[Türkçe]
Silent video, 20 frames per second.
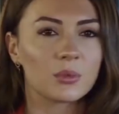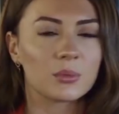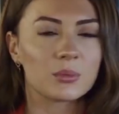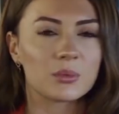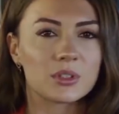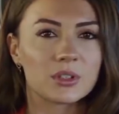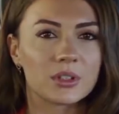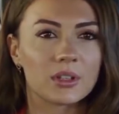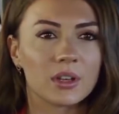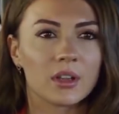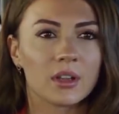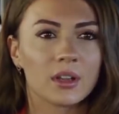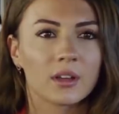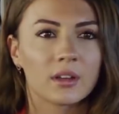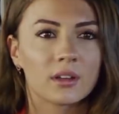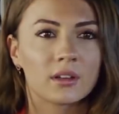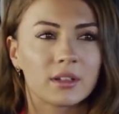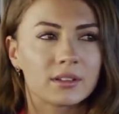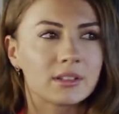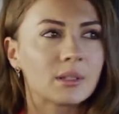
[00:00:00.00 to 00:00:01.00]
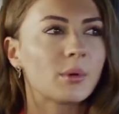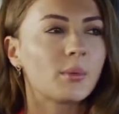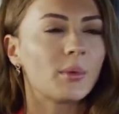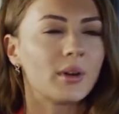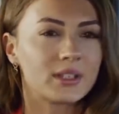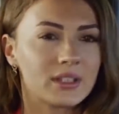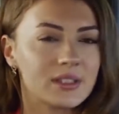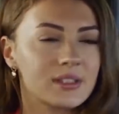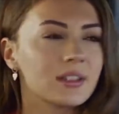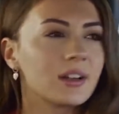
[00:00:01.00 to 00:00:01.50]
mi böyle bir şey. Yani tamam
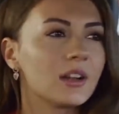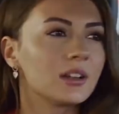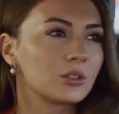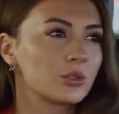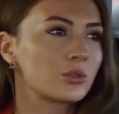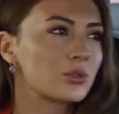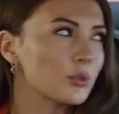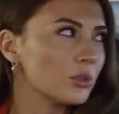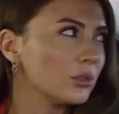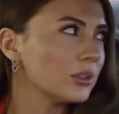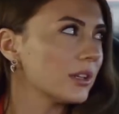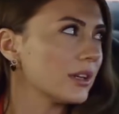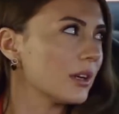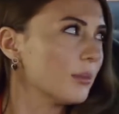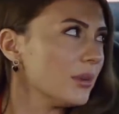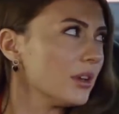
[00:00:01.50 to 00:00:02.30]
ara sıra atışıyorlar